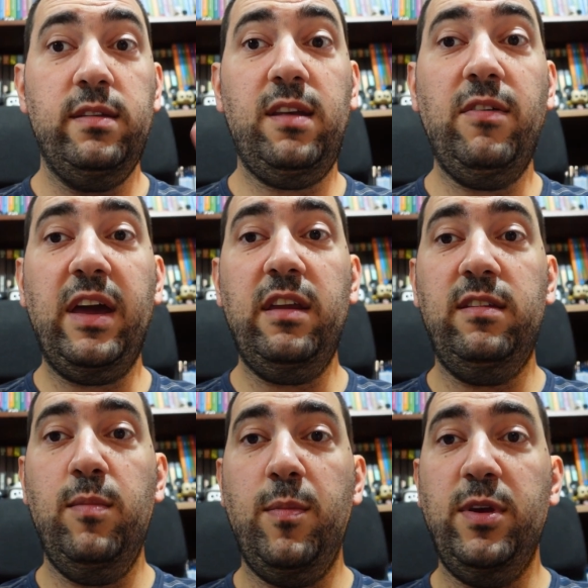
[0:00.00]
Salve
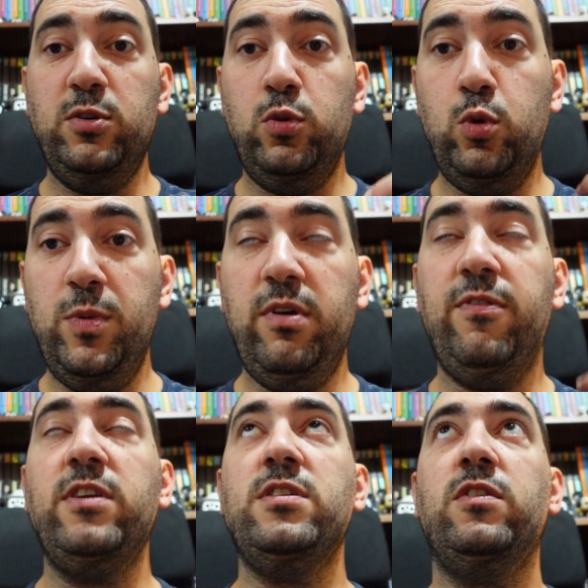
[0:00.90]
carissimi amici, tutubi qui
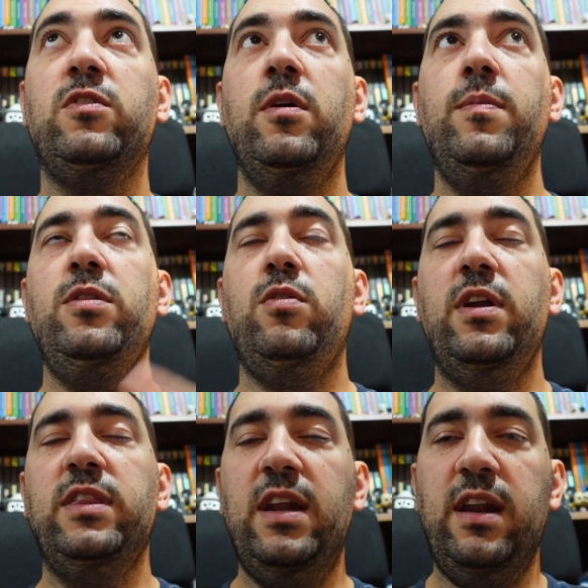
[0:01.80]
Francesco e
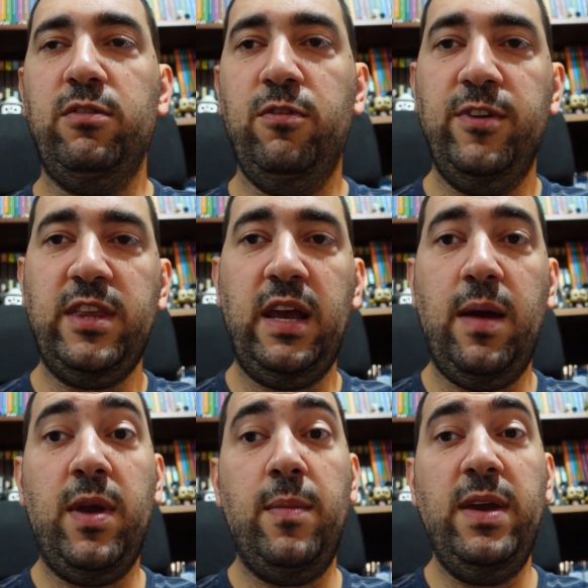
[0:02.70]
bentornati nella soffitta di
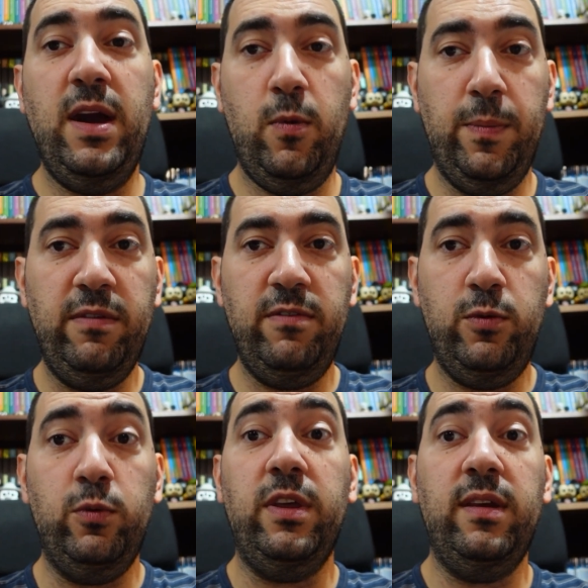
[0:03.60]
camera mia o
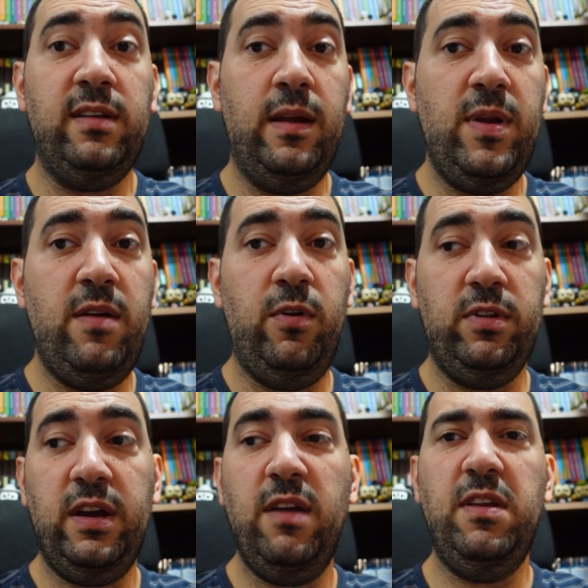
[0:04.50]
benvenuti se è la prima
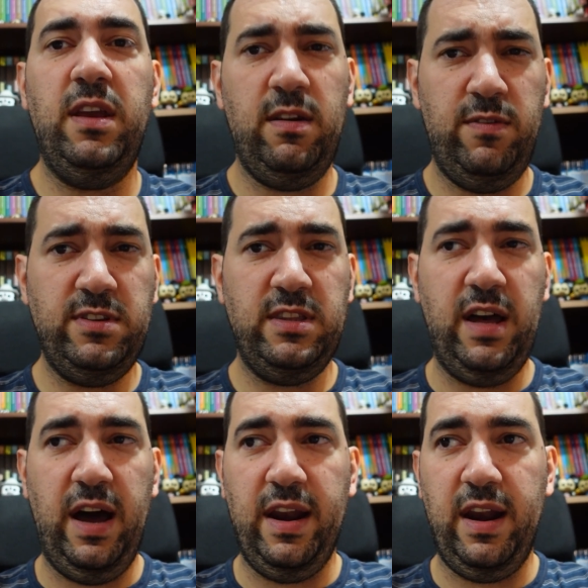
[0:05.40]
volta che venite a
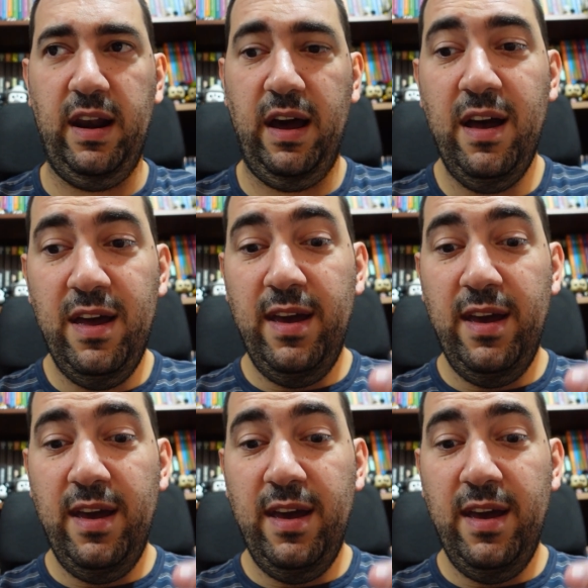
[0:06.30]
visitarla.